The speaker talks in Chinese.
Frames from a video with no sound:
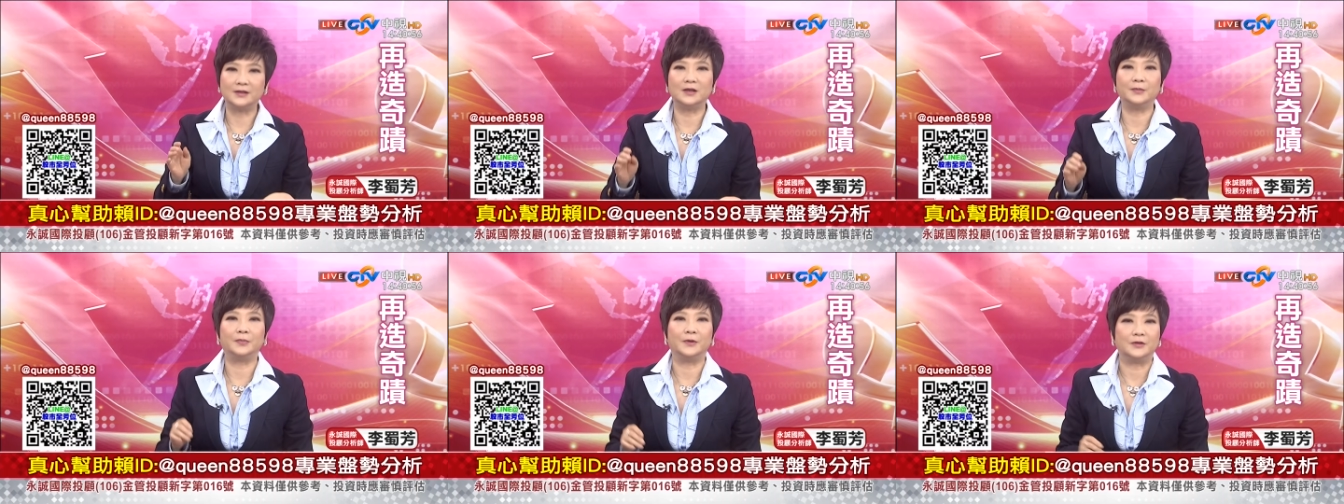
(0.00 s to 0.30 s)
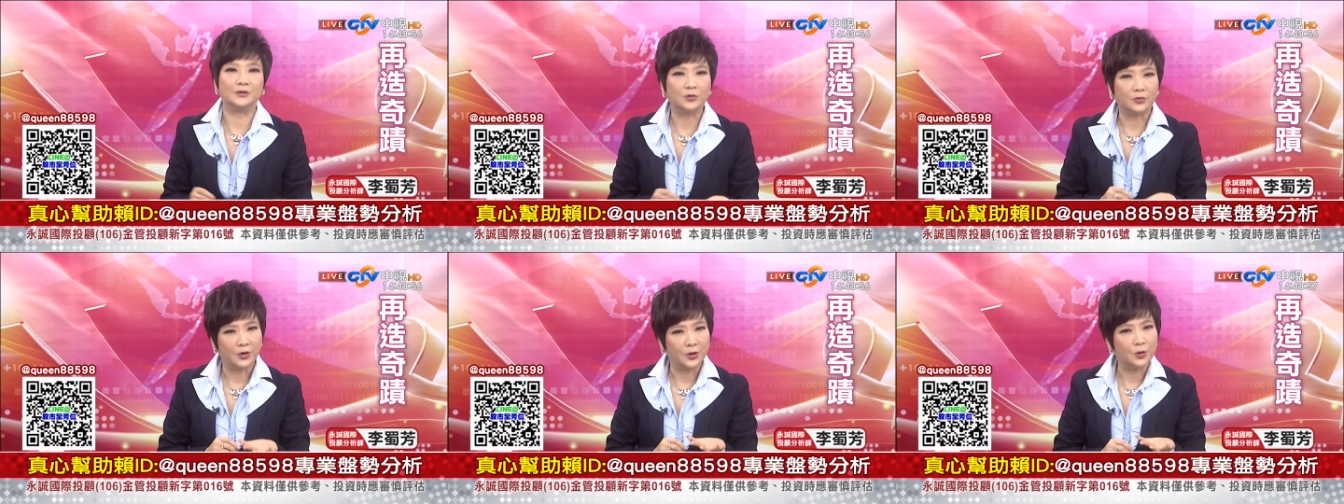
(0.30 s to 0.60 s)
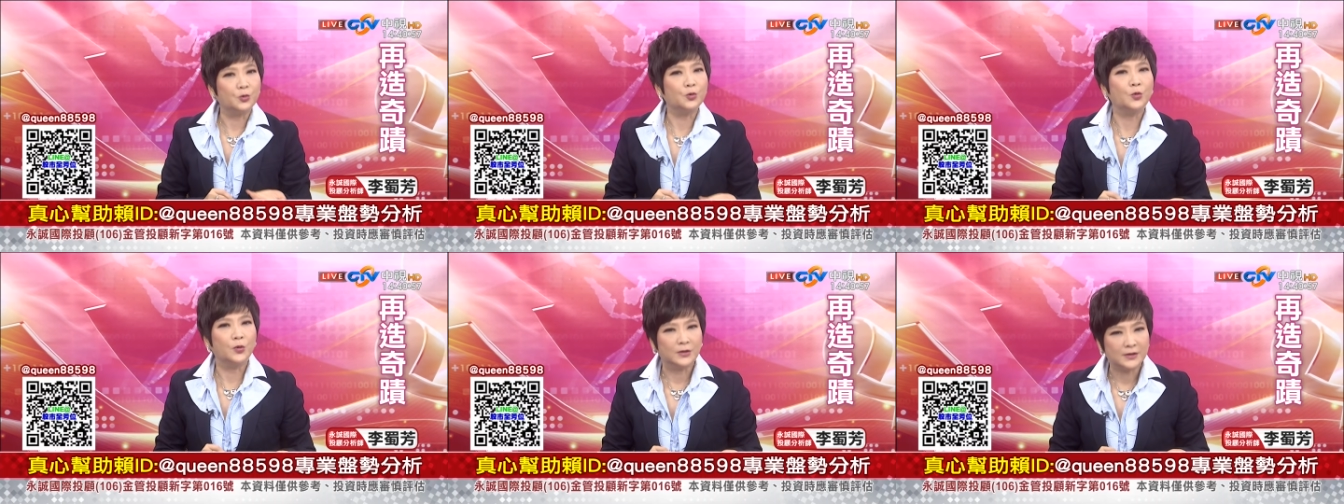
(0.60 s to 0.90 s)
金比重也
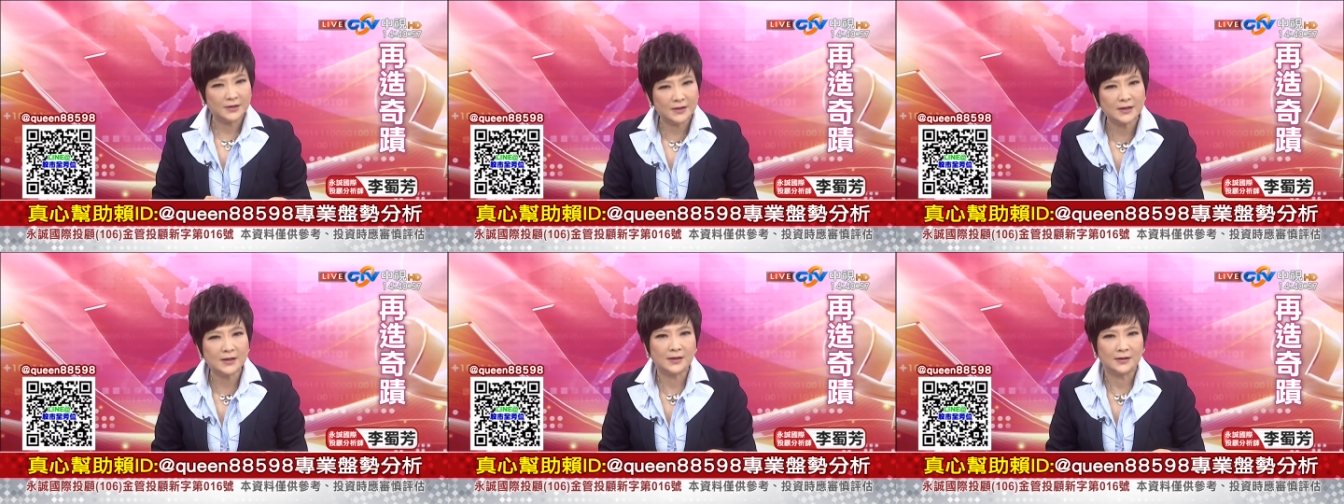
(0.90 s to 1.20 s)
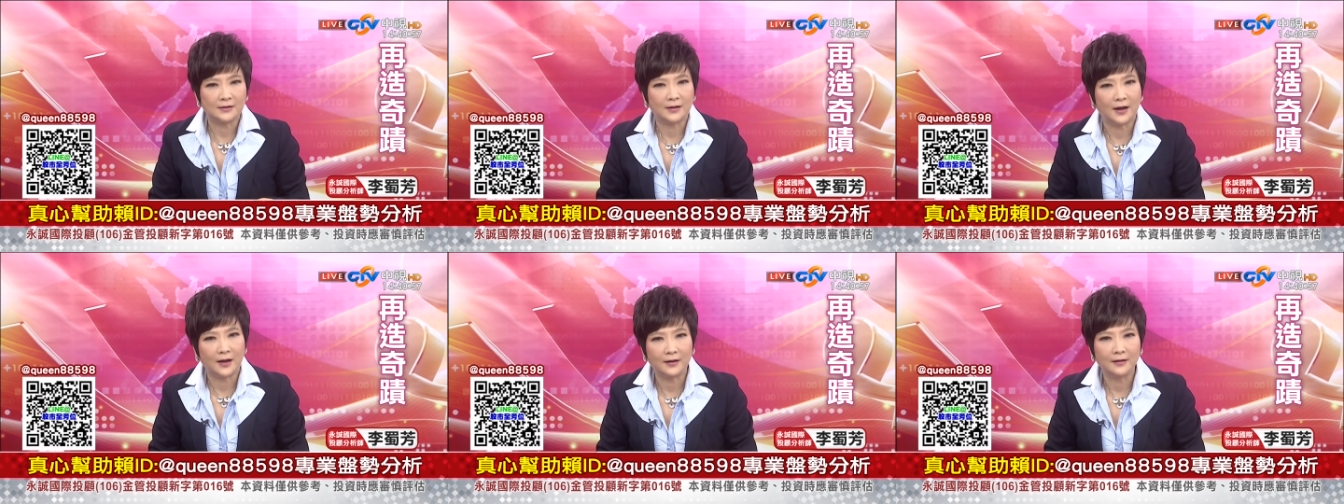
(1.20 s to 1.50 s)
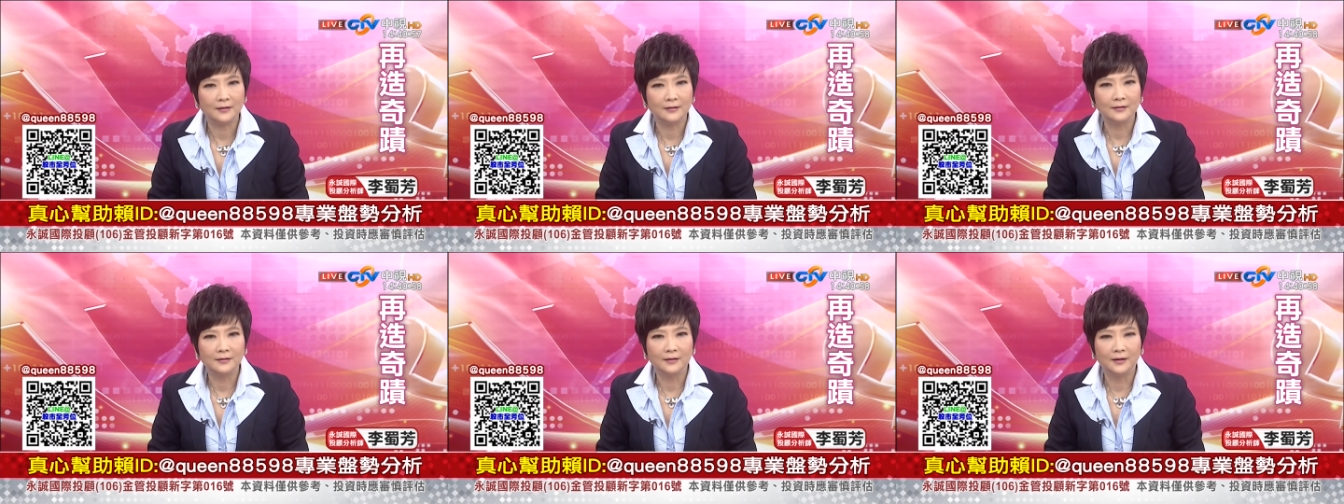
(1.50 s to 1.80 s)
过热了，
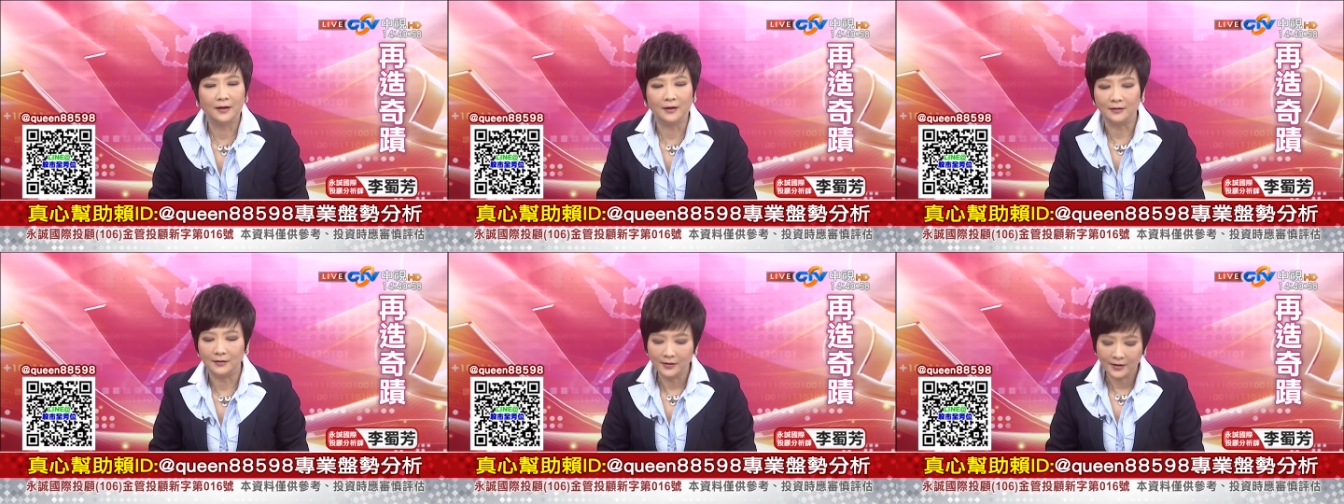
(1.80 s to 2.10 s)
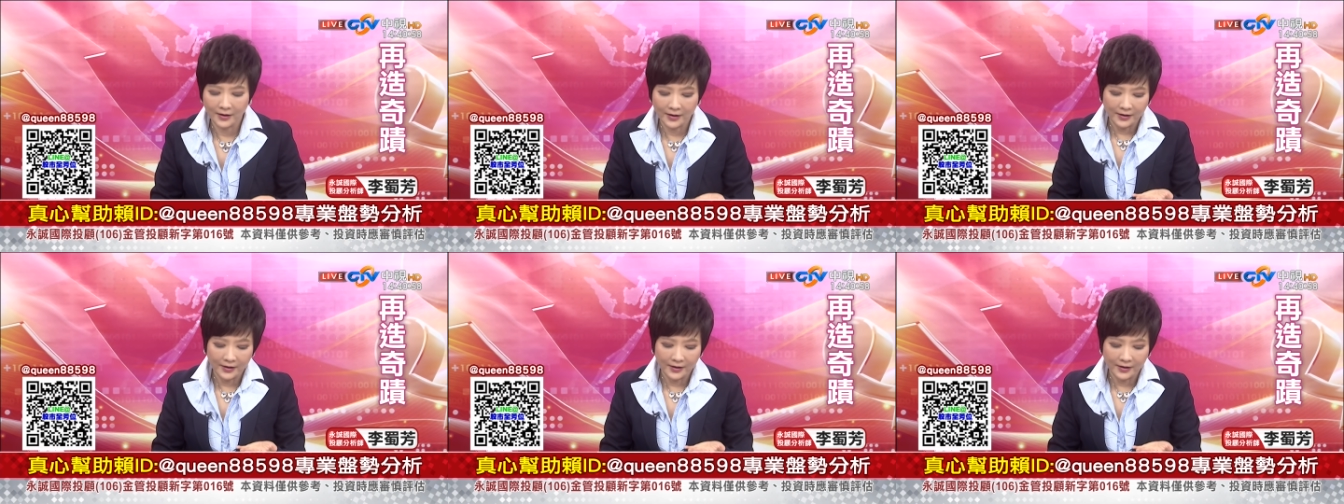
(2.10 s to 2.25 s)
好。